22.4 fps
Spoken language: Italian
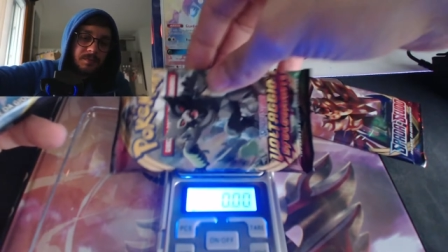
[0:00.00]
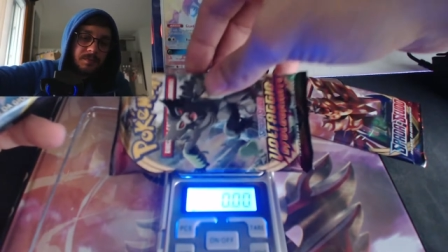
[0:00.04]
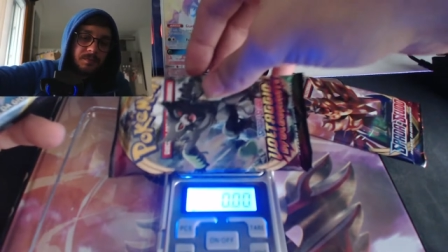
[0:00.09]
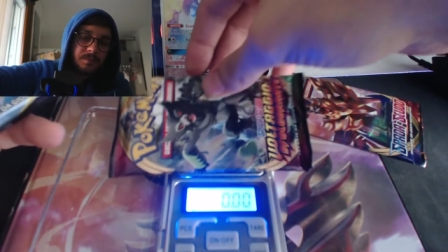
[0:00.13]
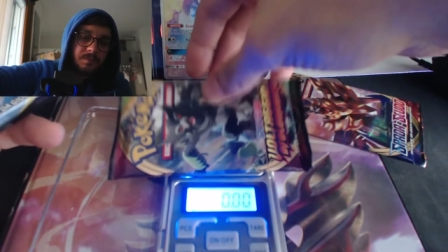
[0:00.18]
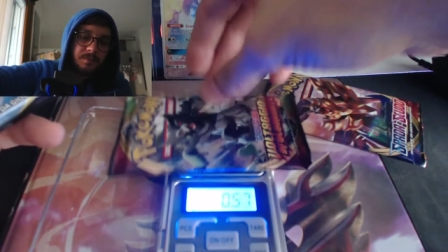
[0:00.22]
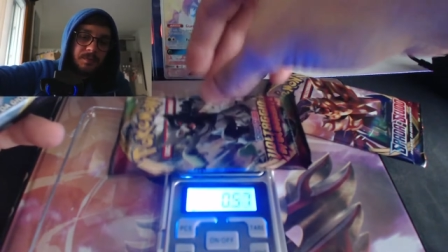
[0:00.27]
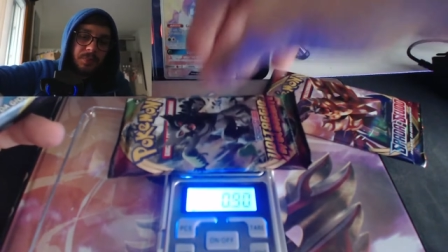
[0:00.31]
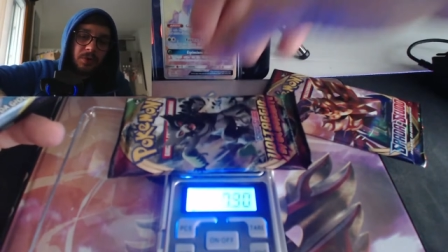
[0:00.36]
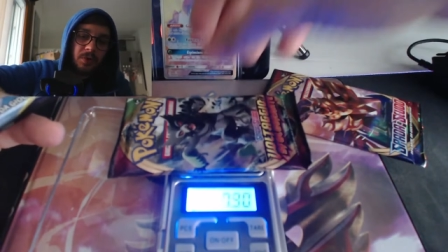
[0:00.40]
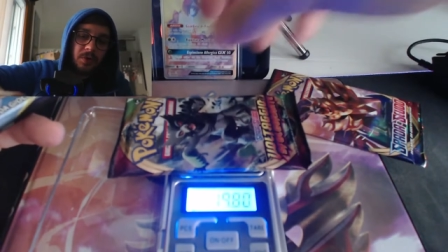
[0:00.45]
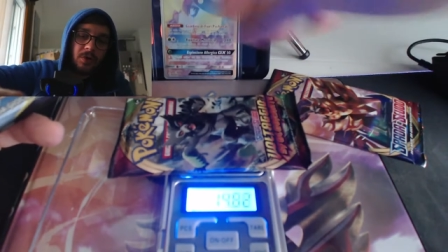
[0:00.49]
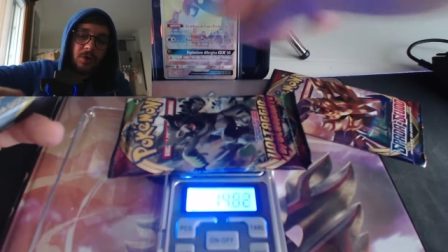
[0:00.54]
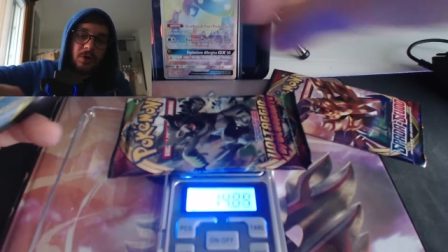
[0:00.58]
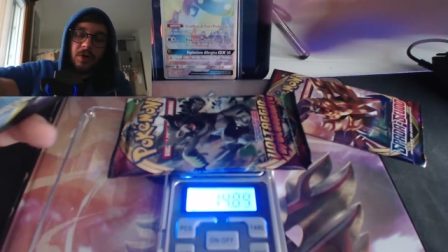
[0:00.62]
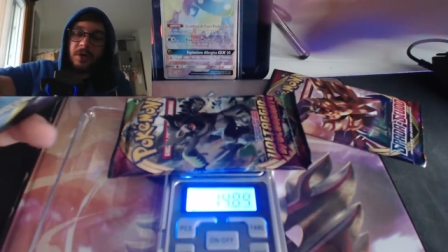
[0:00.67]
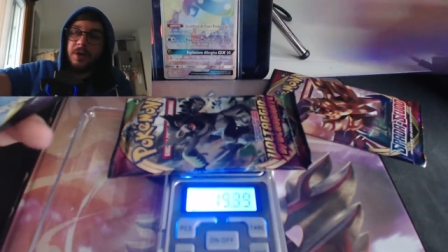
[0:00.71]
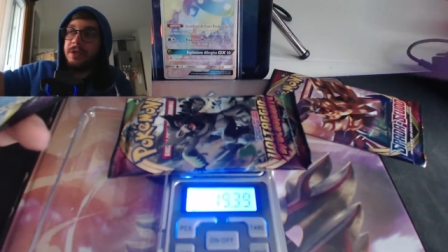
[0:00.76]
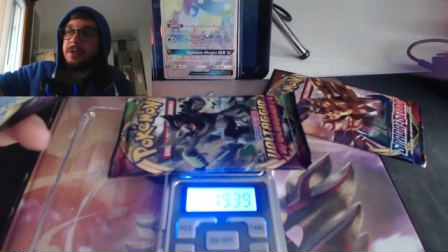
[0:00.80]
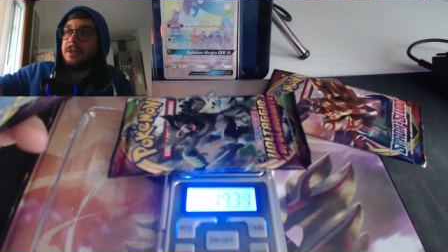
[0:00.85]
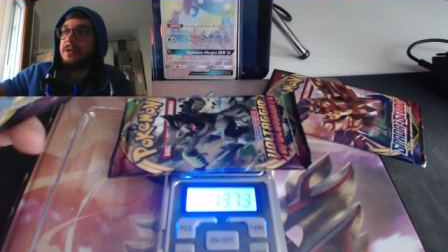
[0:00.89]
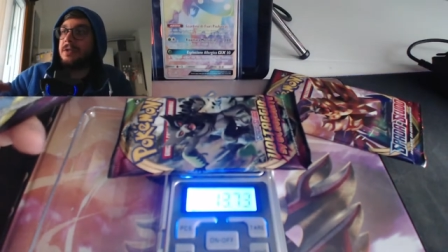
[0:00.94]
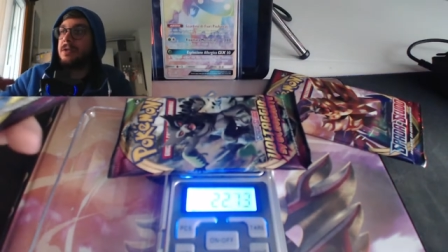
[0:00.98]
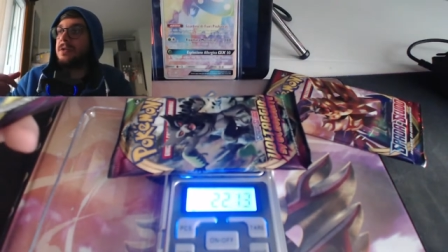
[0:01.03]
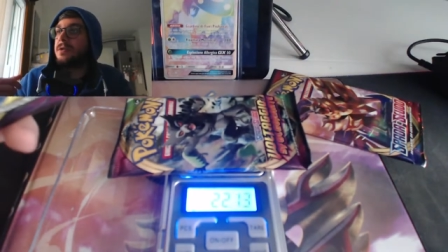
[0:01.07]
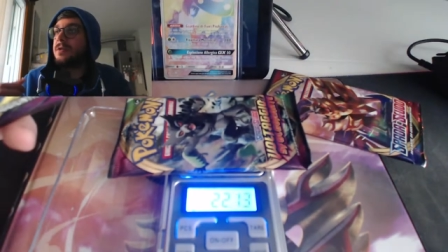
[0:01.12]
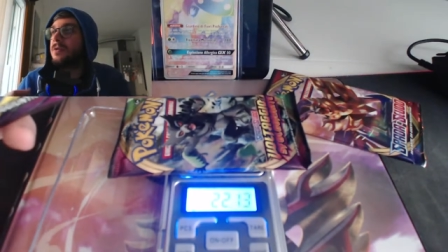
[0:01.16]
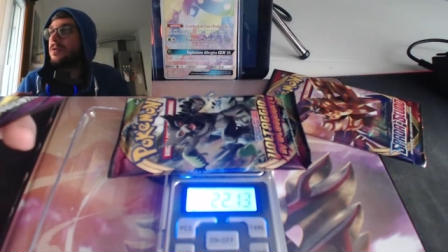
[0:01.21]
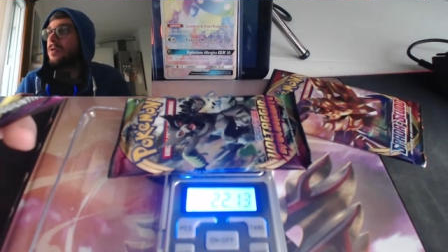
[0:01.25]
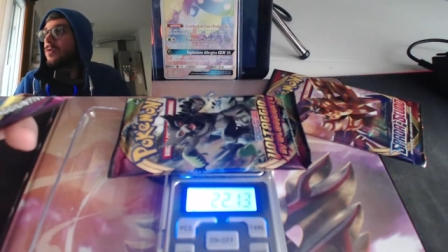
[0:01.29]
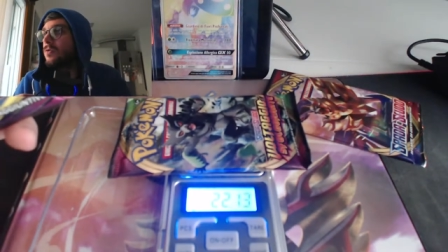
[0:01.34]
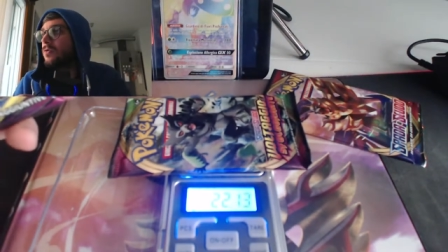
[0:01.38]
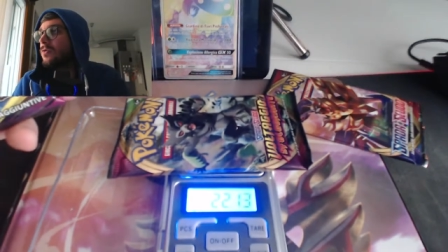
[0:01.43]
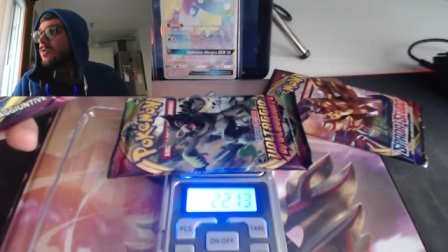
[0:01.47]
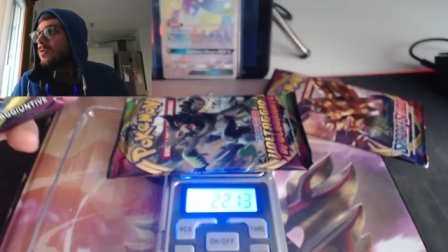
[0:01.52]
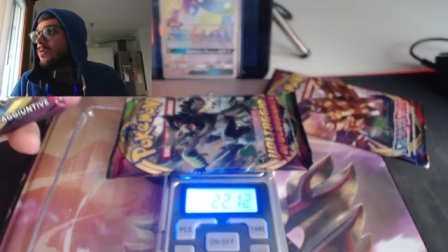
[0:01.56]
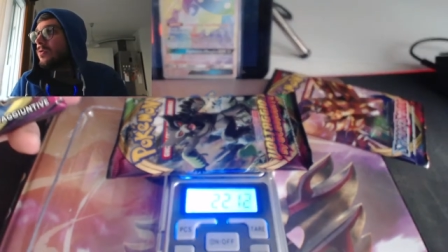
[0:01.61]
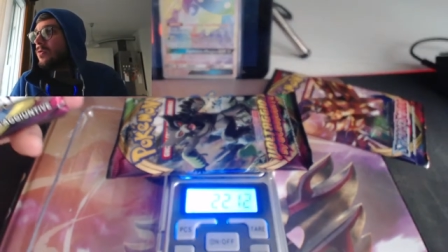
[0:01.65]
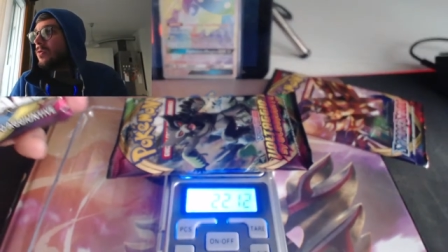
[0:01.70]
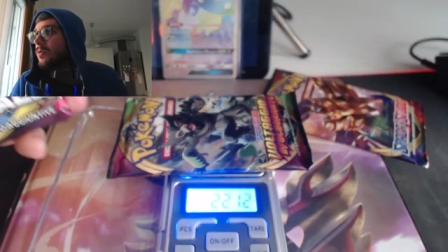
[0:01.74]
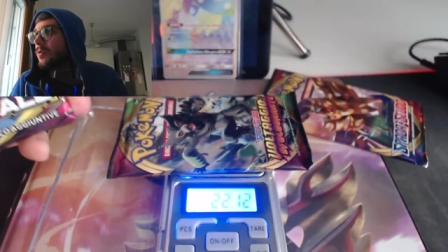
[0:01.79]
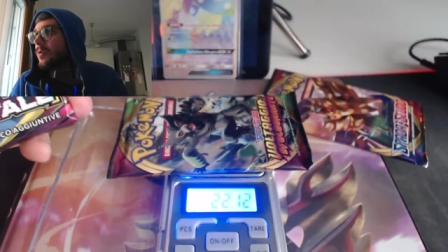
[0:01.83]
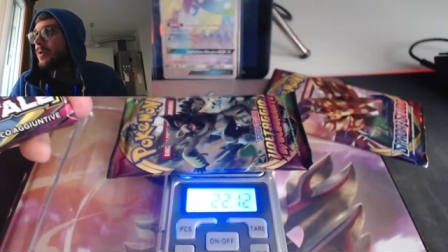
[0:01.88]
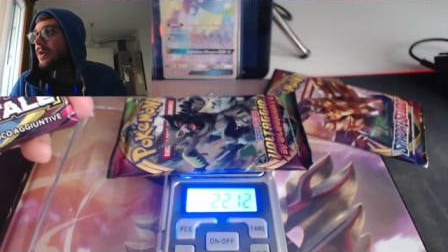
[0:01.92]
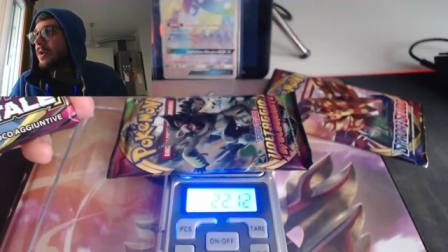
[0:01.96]
poi
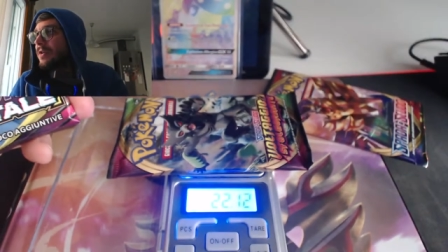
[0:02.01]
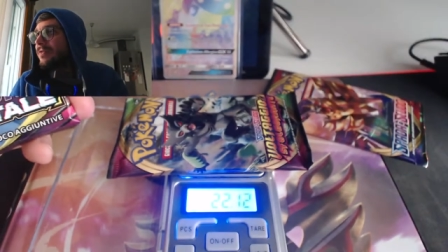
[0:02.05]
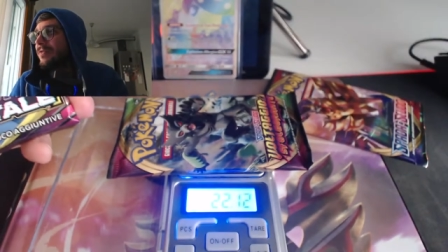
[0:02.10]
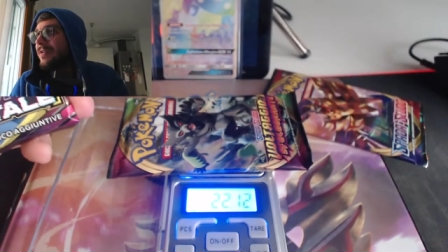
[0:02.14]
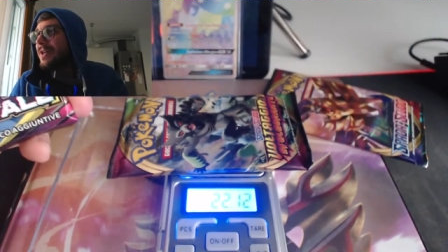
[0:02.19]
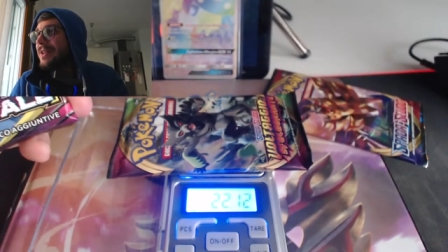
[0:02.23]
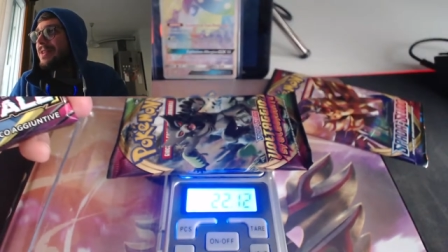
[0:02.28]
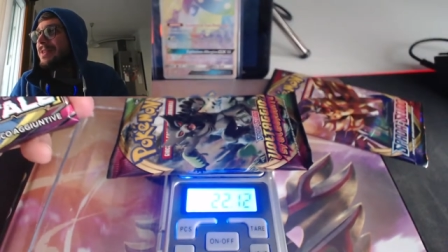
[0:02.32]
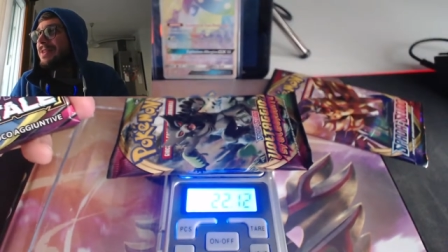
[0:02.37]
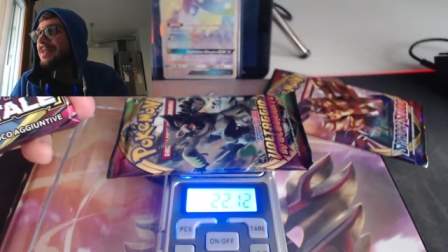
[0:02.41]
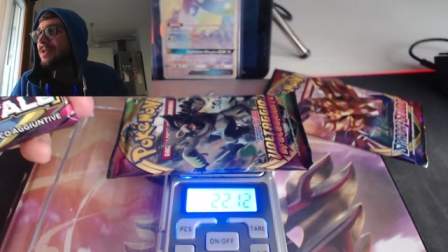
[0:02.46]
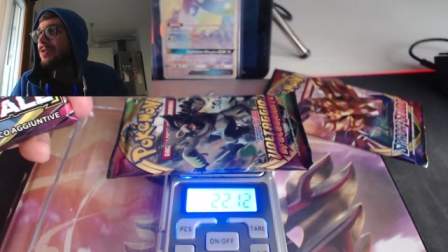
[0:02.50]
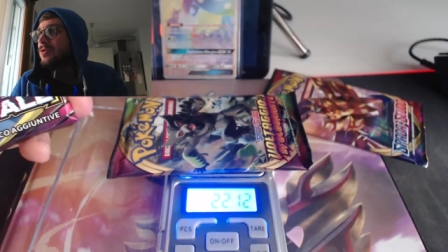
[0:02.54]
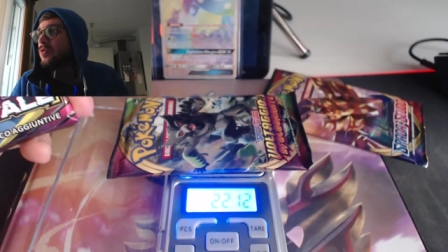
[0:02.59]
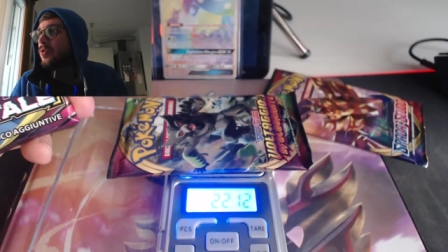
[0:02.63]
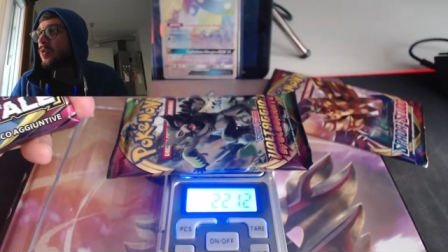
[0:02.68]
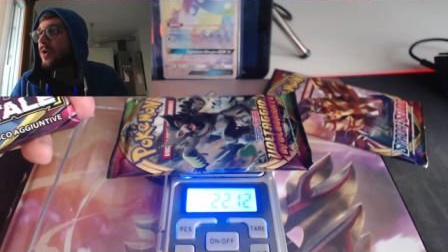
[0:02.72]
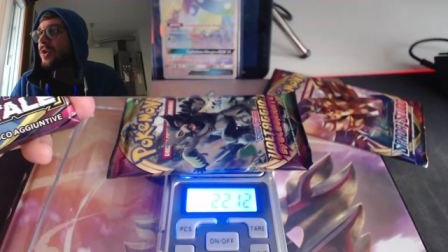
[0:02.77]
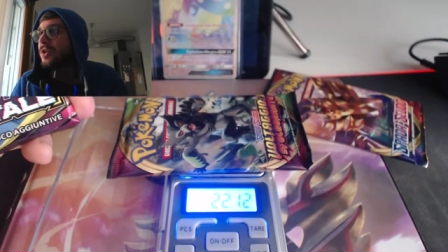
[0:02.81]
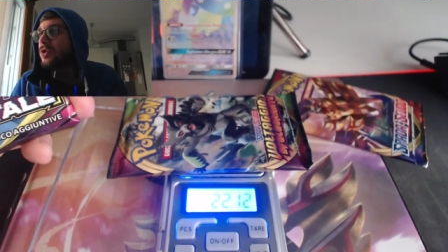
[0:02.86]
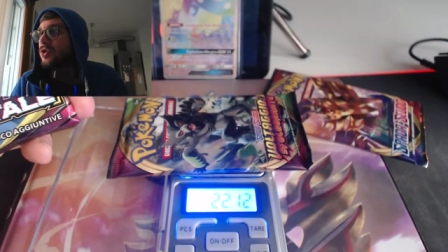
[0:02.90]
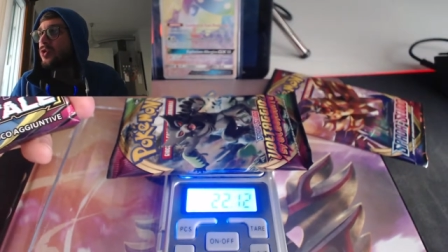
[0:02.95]
lui 22